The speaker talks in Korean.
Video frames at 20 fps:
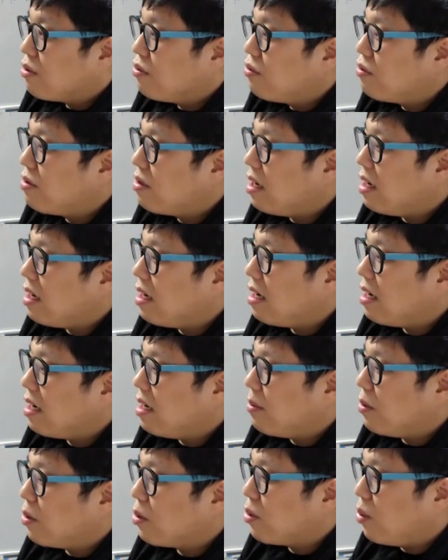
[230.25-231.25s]

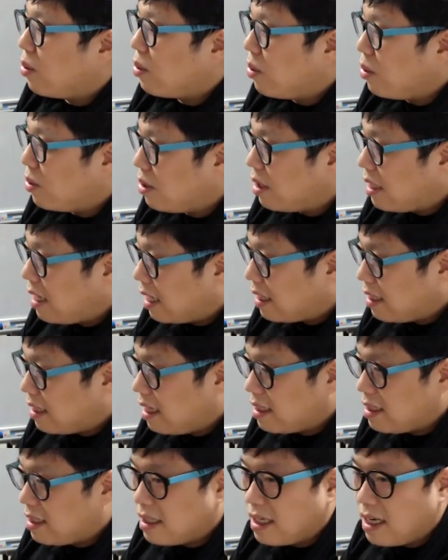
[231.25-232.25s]
국가가 뭐 도로를
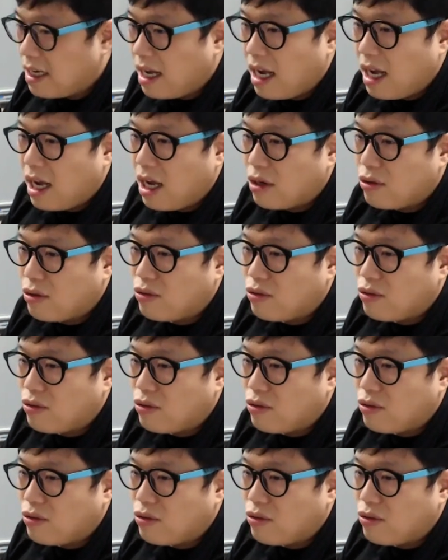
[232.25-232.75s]
깐다든가